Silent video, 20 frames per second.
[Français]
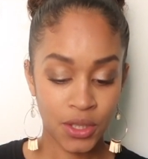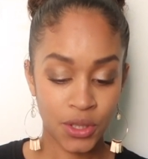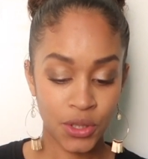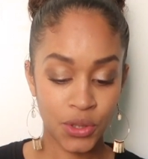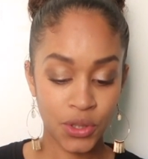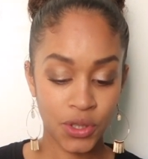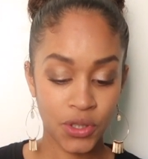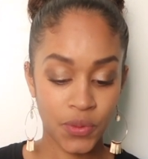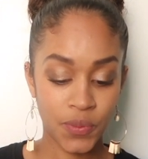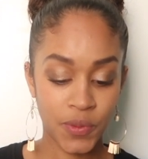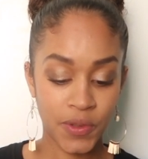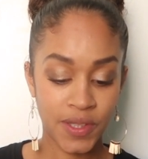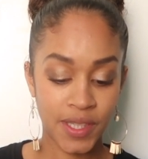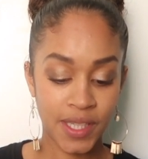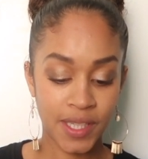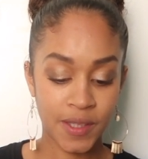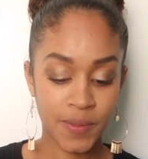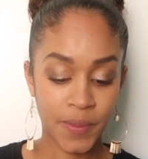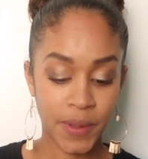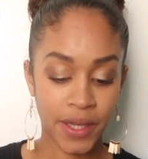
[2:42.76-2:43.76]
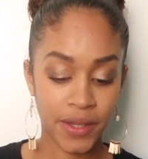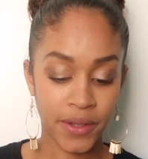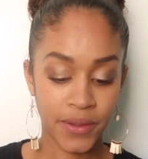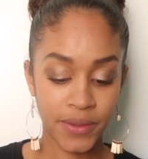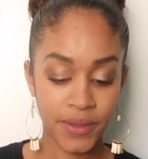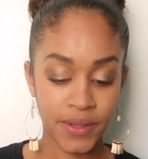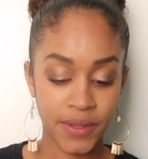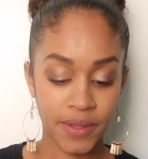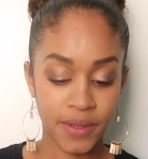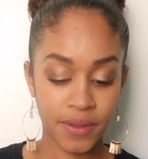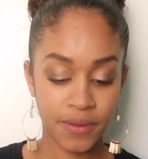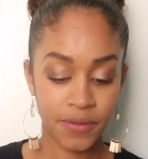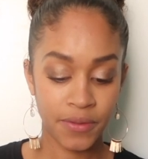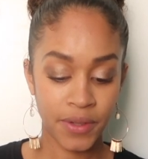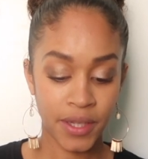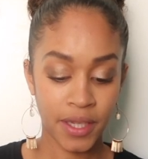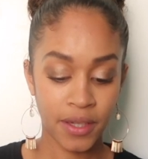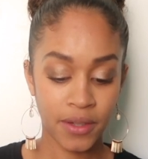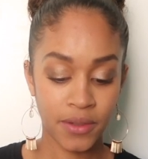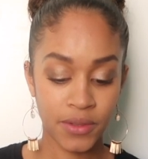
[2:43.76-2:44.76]
Je commence l'expérience,
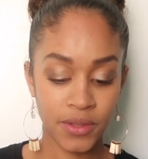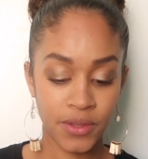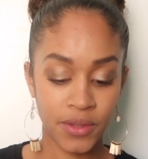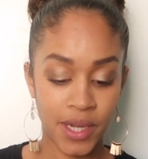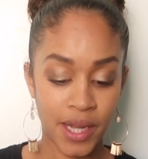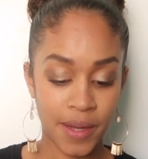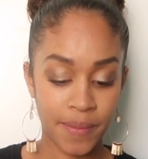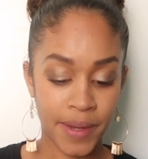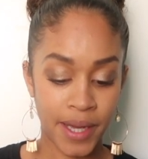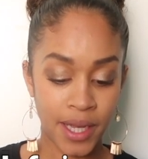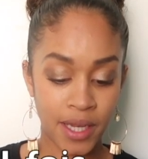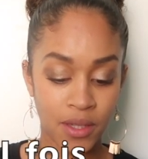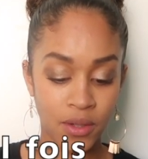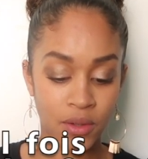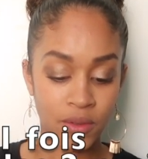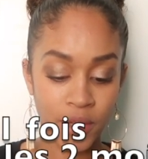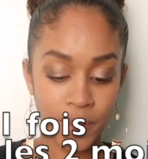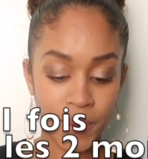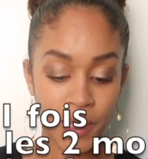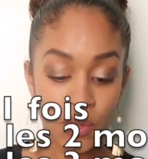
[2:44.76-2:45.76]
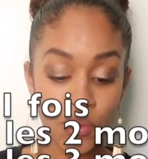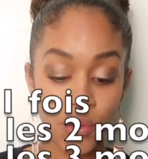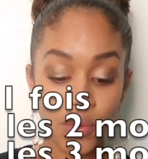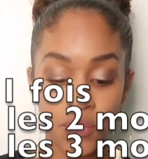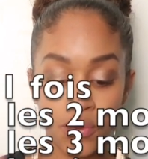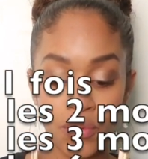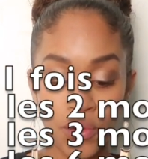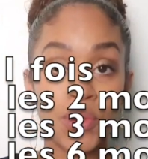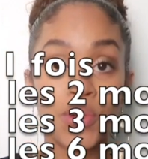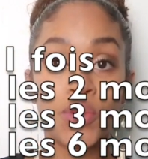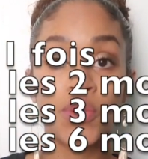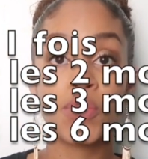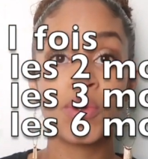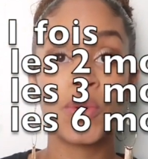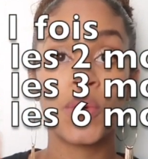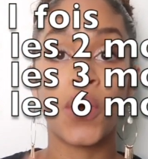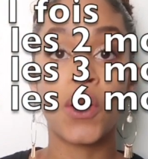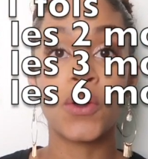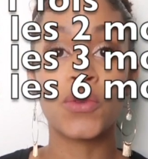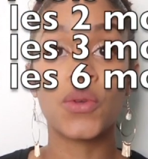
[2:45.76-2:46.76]
fréquence de la malle et on va mettre une fois.
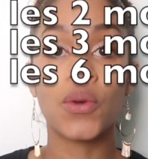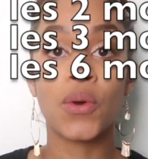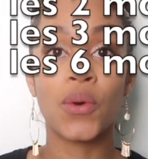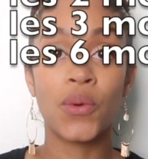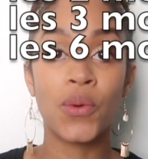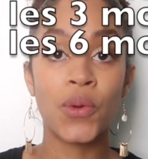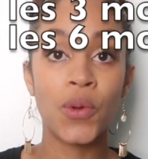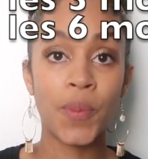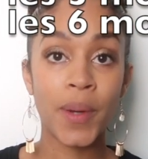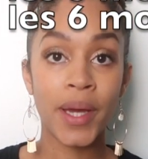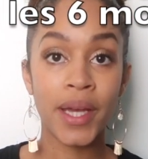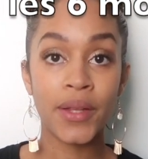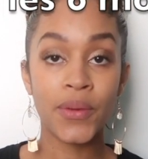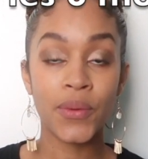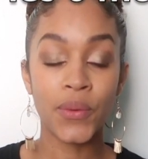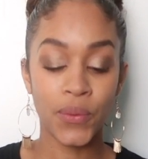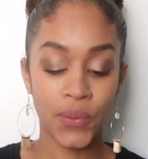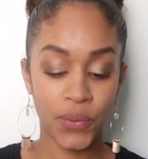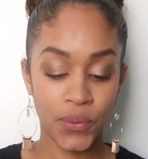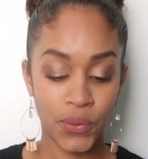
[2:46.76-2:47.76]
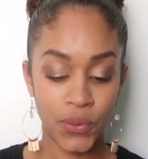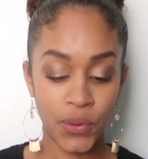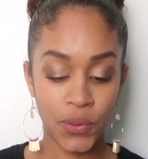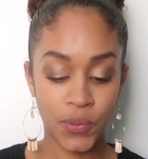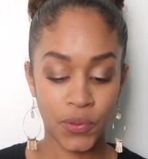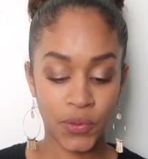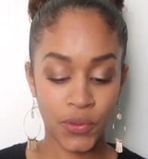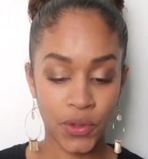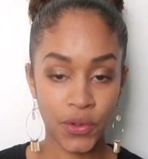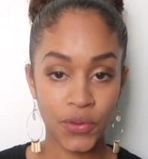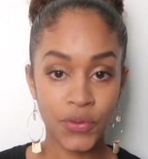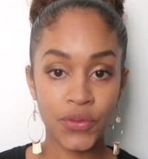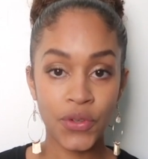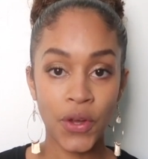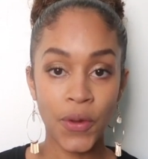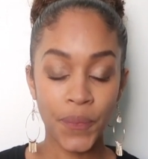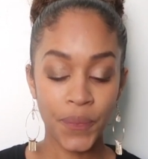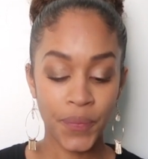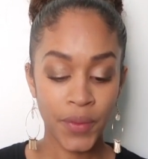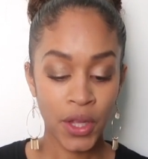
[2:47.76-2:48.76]
Je rentre le prénom de mon
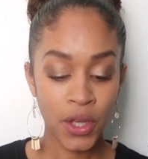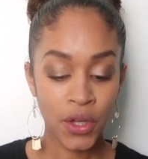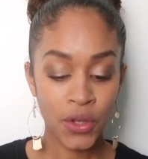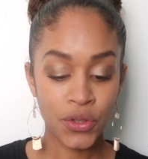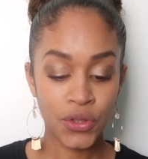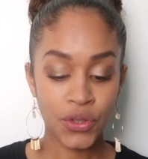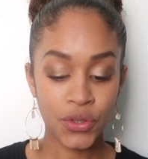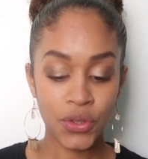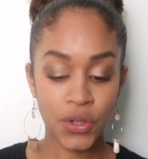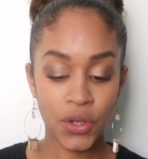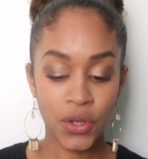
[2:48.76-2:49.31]
enfant, je